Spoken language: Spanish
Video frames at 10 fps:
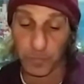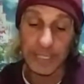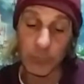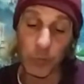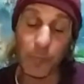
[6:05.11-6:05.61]
Y
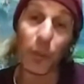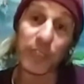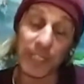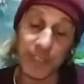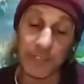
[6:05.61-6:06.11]
es muy
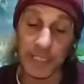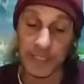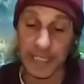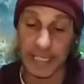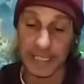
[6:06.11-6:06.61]
importante
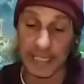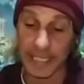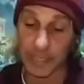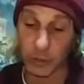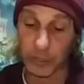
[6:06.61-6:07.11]
entender
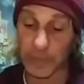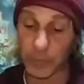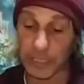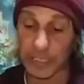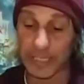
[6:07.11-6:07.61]
que no
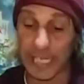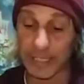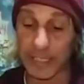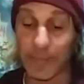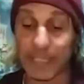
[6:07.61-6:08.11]
tenemos que
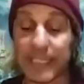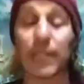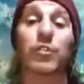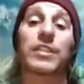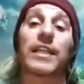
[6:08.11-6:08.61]
estar
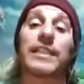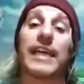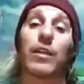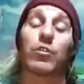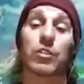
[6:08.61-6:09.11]
demasiados
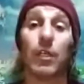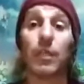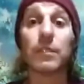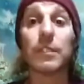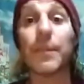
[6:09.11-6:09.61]
irritados,
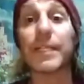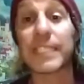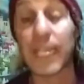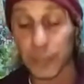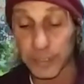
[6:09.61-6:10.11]

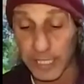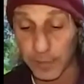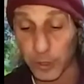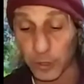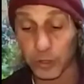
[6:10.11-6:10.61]
demasiados
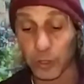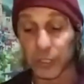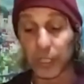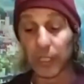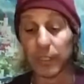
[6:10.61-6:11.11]
nerviosos,